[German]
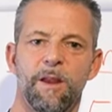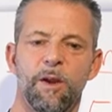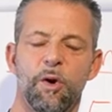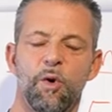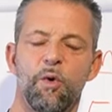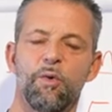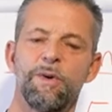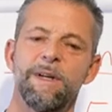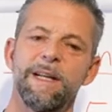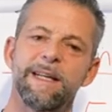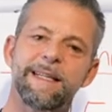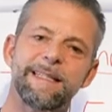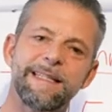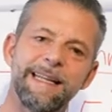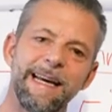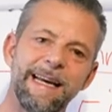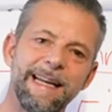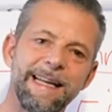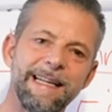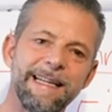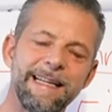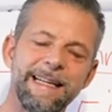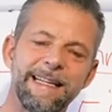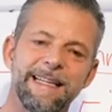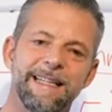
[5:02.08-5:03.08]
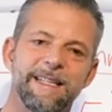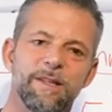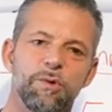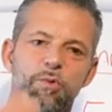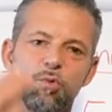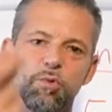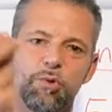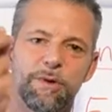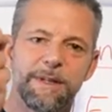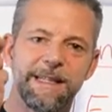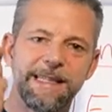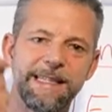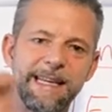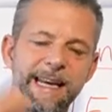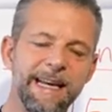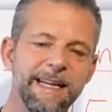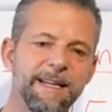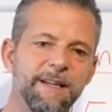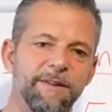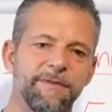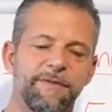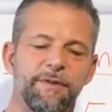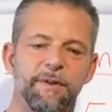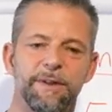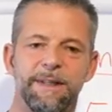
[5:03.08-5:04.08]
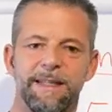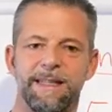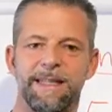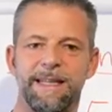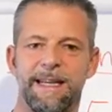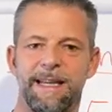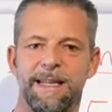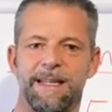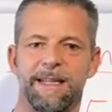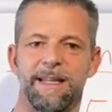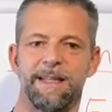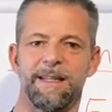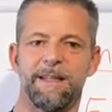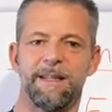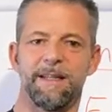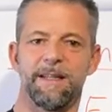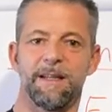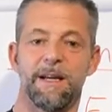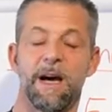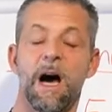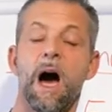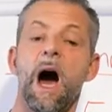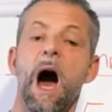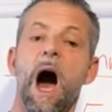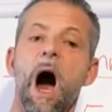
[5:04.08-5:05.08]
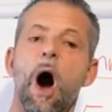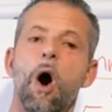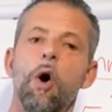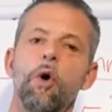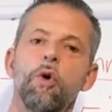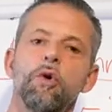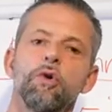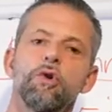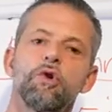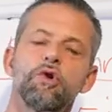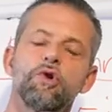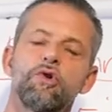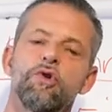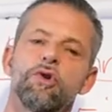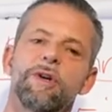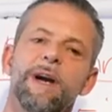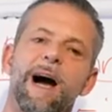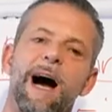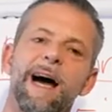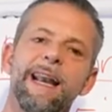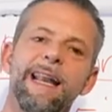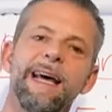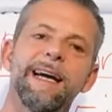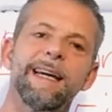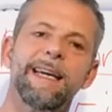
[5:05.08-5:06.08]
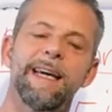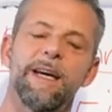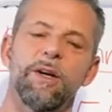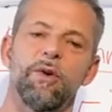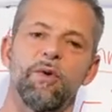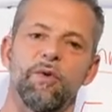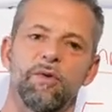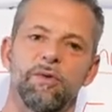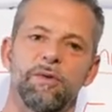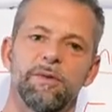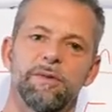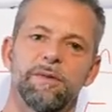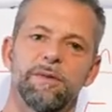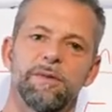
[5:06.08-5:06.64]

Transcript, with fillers: Und letztendlich sucht jeder von denen auch ein Stück Anerkennung.